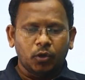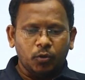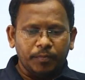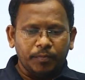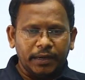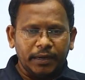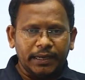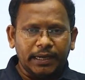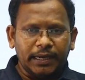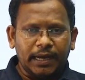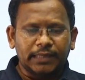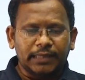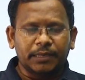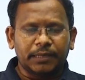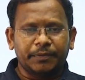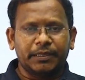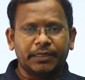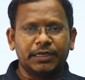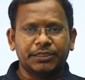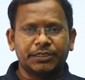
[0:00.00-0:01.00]
ఉమ్మడి
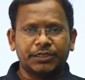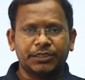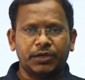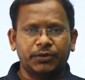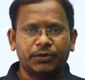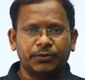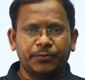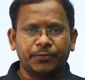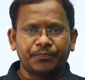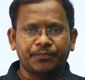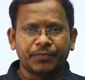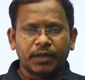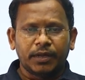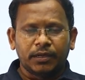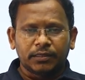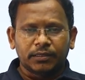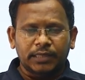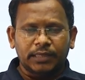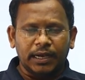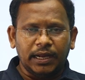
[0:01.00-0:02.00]
ఆంధ్రప్రదేశ్లో
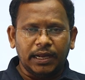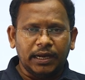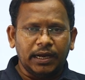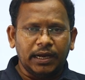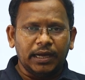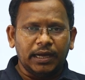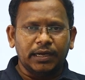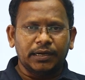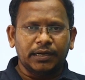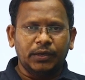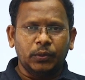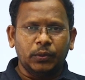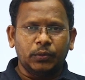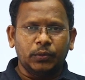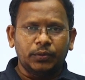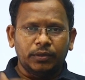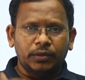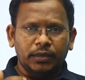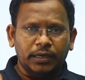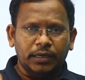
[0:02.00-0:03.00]
తెలంగాణకు
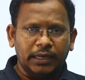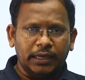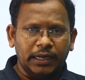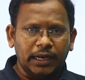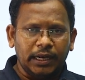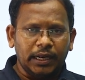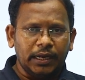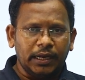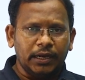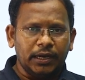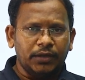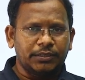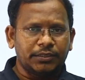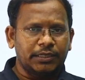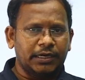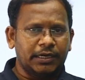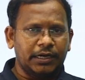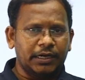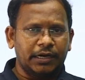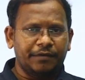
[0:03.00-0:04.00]
నీళ్ళల్లో
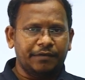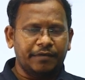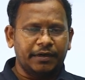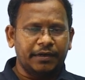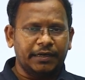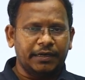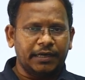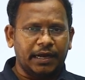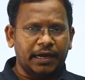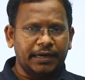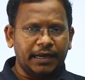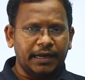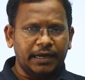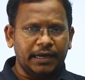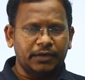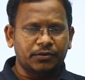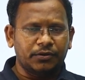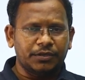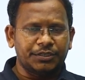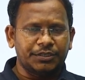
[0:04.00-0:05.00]
జరిగినటువంటి
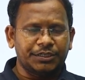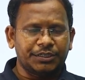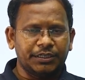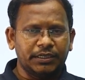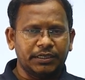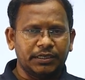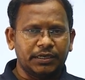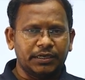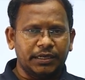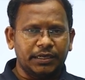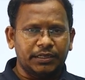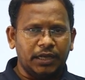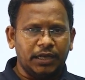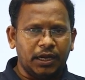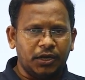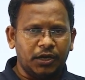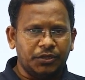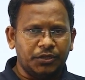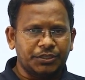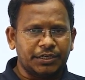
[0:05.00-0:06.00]
అన్యాయం గురించి
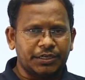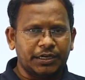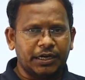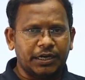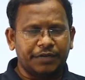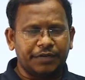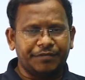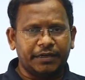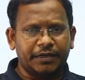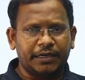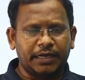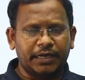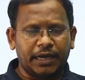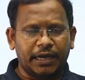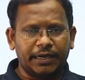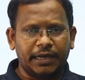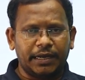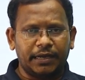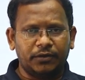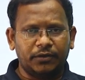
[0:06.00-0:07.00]
నిధులలో జరిగినటువంటి
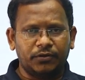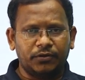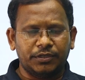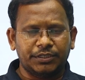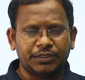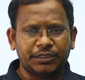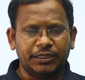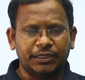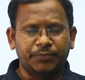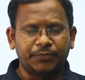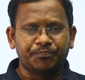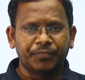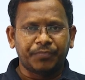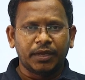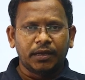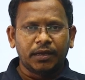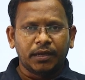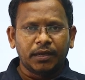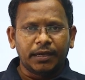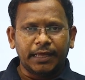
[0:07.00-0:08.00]
అన్యాయం గురించి
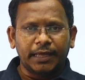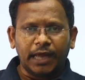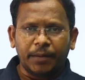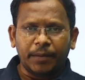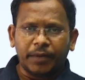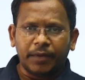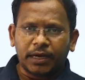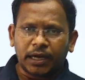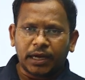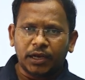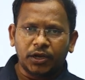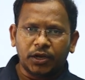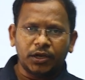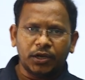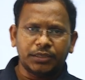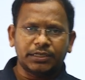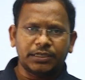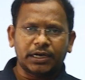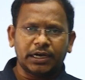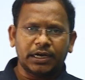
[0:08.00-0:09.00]

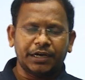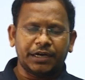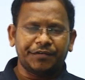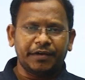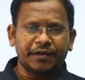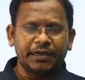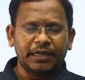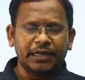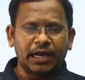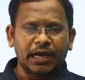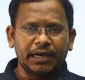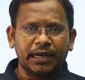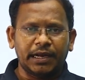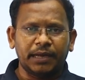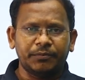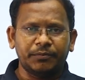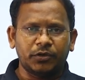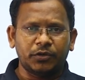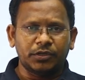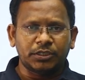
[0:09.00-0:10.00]
నియామకాలలో జరిగినటువంటి
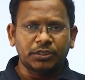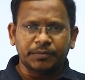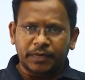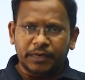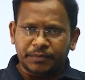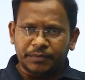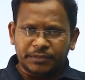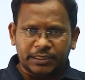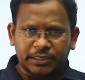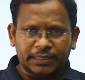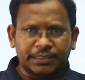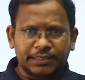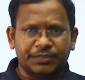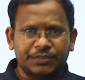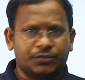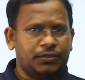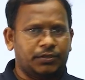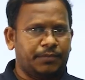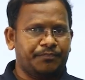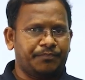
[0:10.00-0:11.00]
అన్యాయం గురించి మనం
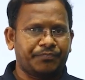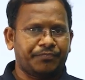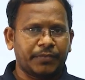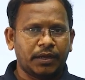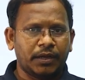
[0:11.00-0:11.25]
చర్చిస్తున్నాం